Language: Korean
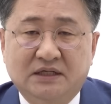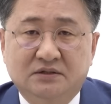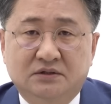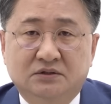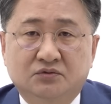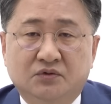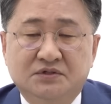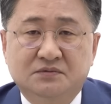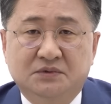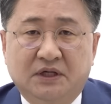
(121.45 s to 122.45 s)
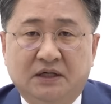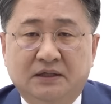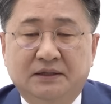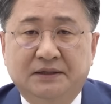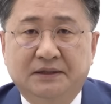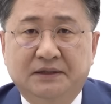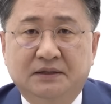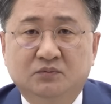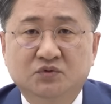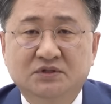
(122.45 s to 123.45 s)
자녀를 두고 있습니다.
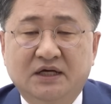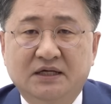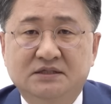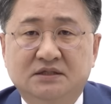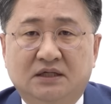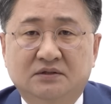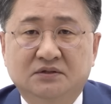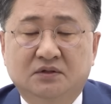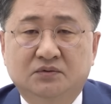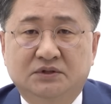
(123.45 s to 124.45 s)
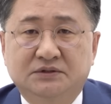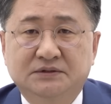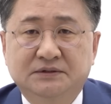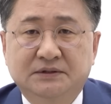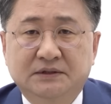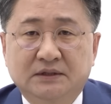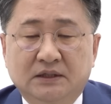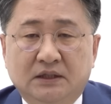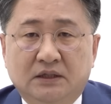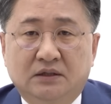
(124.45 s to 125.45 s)
어, 문다혜 씨 같은 경우는
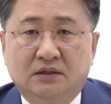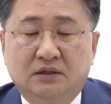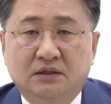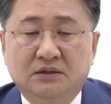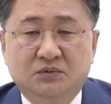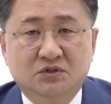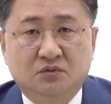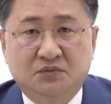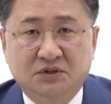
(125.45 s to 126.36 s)
어, 이분이 좀